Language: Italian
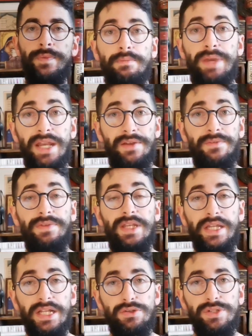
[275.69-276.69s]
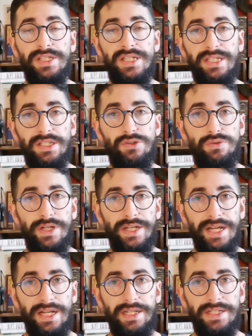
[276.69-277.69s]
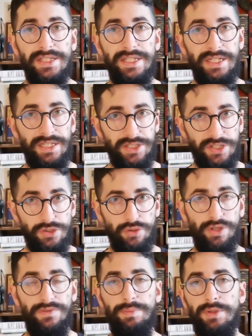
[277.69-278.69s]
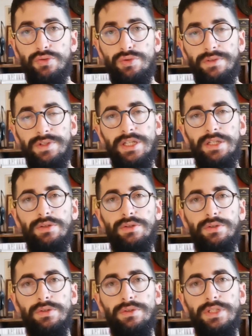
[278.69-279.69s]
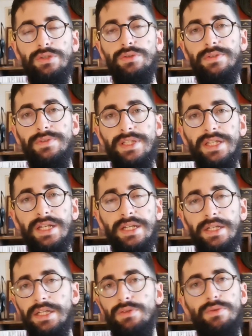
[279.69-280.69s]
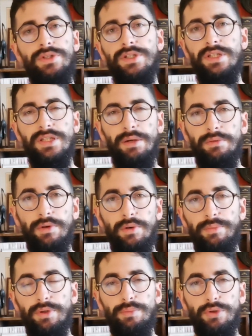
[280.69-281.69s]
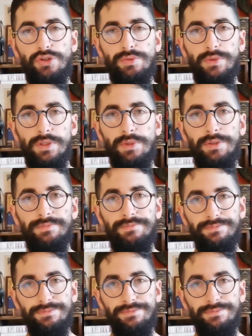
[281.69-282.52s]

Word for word: Bene, vi ringrazio di essere stati sul canale, se la recensione vi è piaciuta vi chiedo di condividerla e noi ci sentiamo per un prossimo libro.